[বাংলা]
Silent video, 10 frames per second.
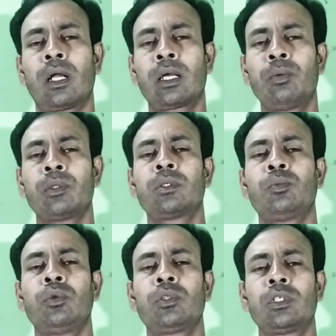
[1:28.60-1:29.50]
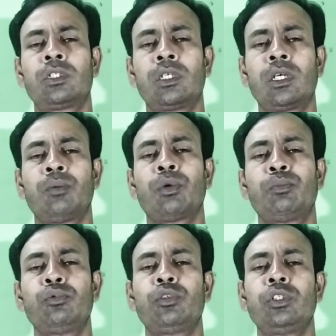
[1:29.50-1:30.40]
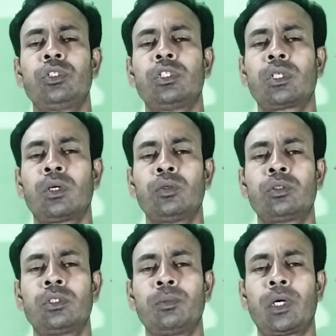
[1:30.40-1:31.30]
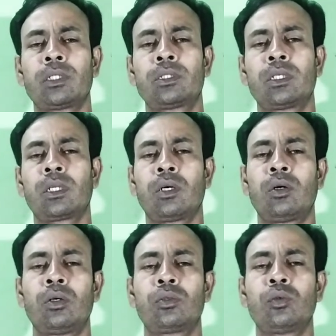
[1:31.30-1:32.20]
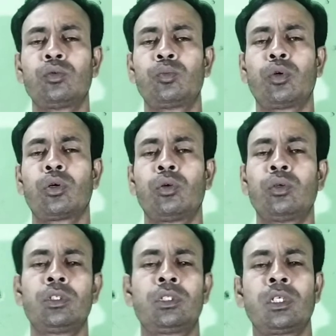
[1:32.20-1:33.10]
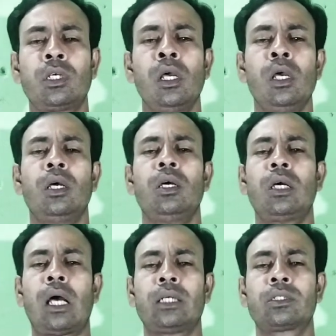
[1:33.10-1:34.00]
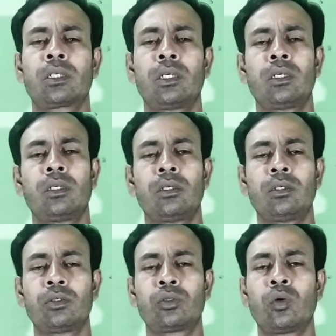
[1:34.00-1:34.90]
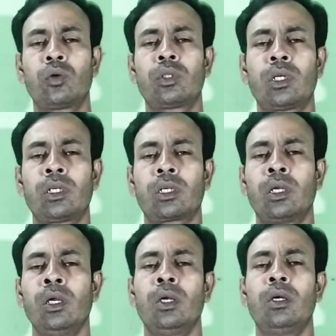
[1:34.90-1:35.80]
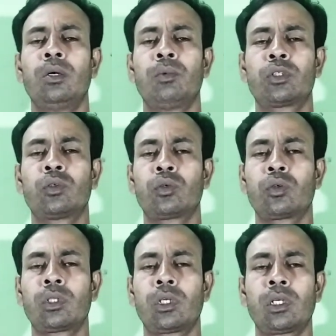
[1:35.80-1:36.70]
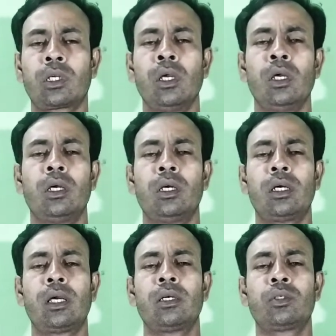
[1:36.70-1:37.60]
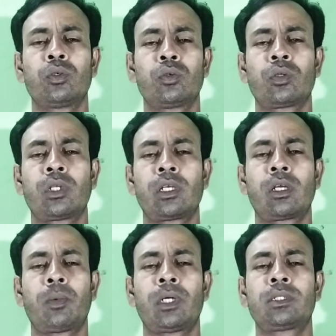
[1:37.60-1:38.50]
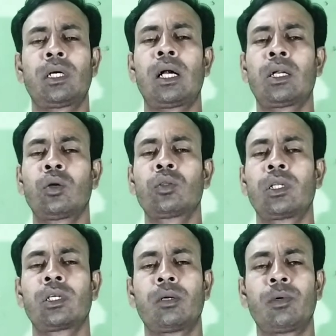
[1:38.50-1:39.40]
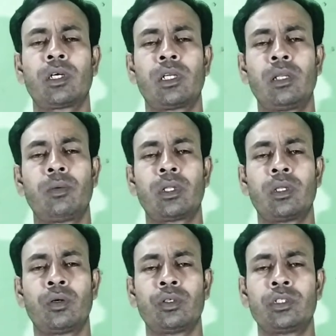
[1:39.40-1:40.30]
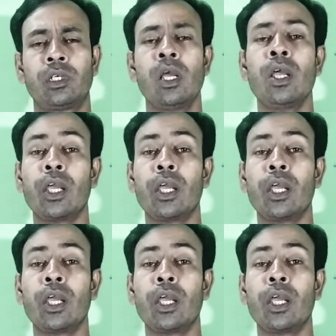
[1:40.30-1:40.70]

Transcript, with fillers: রাখি বাচ্চা বলতে সেটাই আমরা বুঝি যেটা হচ্ছে বাচ্চাটা হয়তো উৎপন্ন হয়েছে হ্যাঁ, আজকে ষোলো তারিখ হ্যাঁ, বা সতেরো তারিখ হ্যাঁ, সতেরো তারিখের বাচ্চা আঠারো তারিখে আমাকে ডেলিভারি দেওয়া হয়েছে